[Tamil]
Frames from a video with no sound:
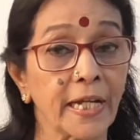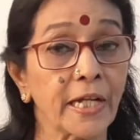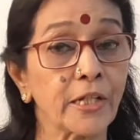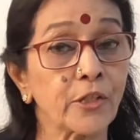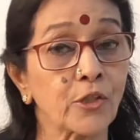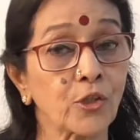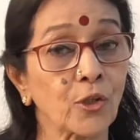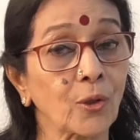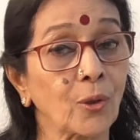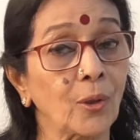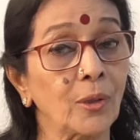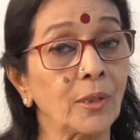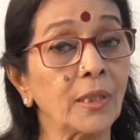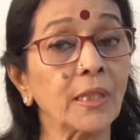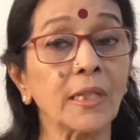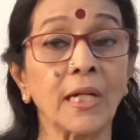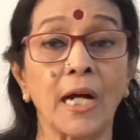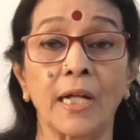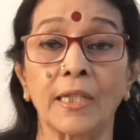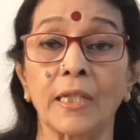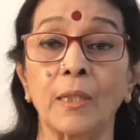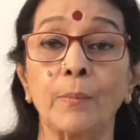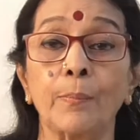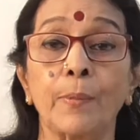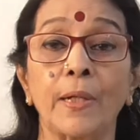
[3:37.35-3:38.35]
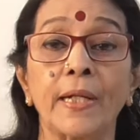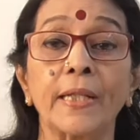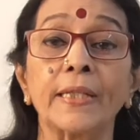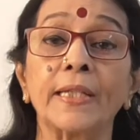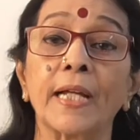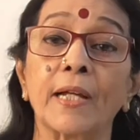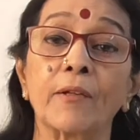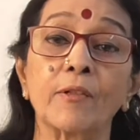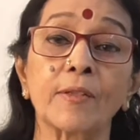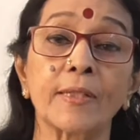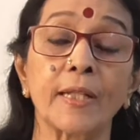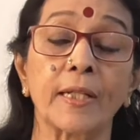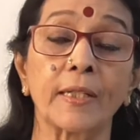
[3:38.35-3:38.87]
ஏற்றுக்கொண்டு அதன்படி
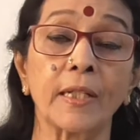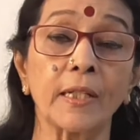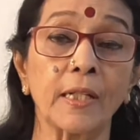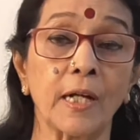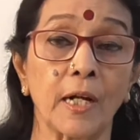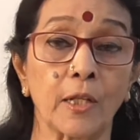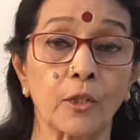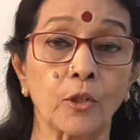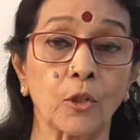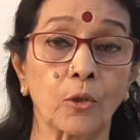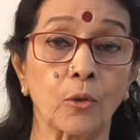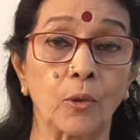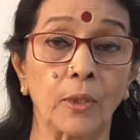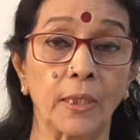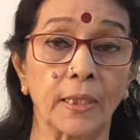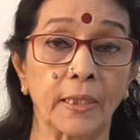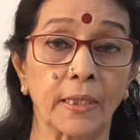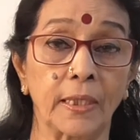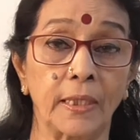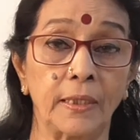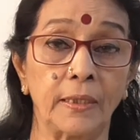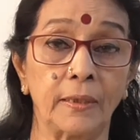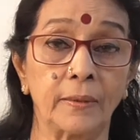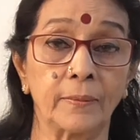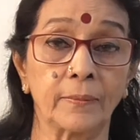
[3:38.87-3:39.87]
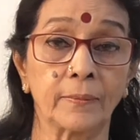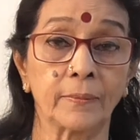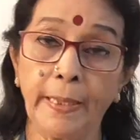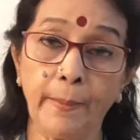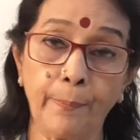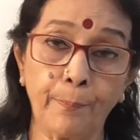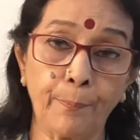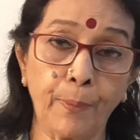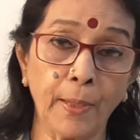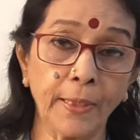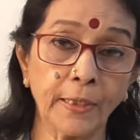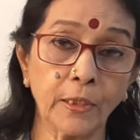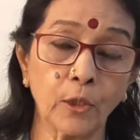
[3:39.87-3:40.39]
தயவு செய்து நடந்து கொள்ளுங்கள்
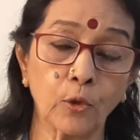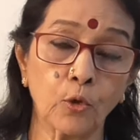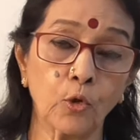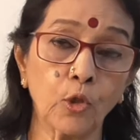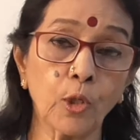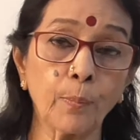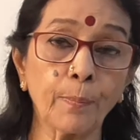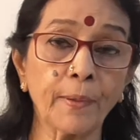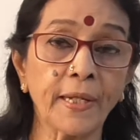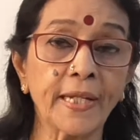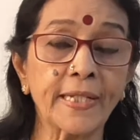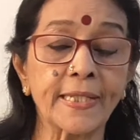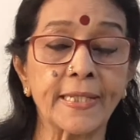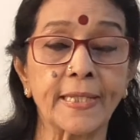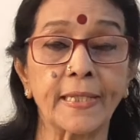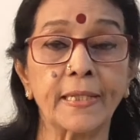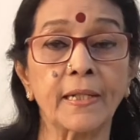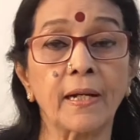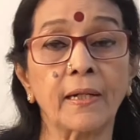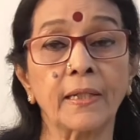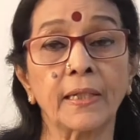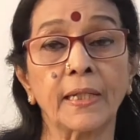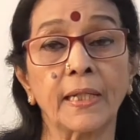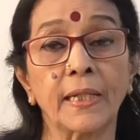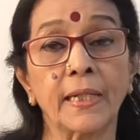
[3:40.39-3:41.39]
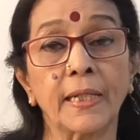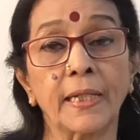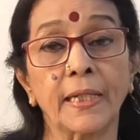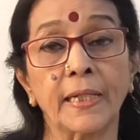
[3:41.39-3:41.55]
இப்ப இந்த குரு பயிற்சினால